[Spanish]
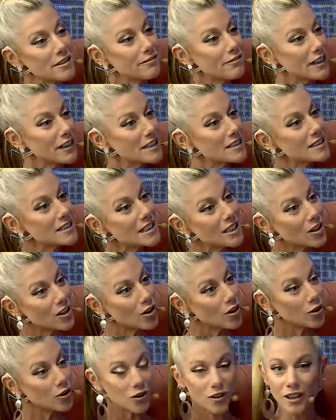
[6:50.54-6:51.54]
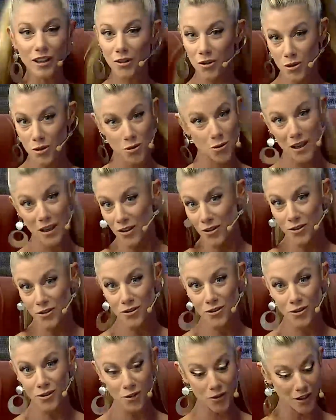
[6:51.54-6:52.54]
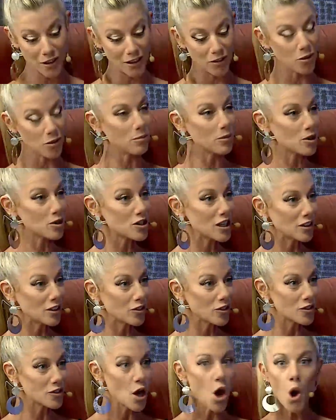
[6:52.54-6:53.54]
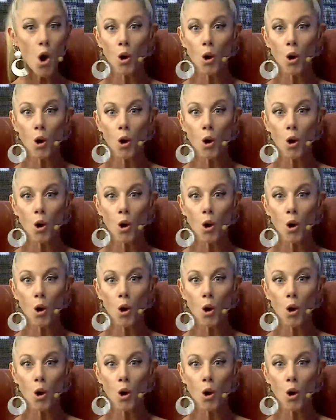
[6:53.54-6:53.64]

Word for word: Francisco con tantos sueños, con tantos proyectos,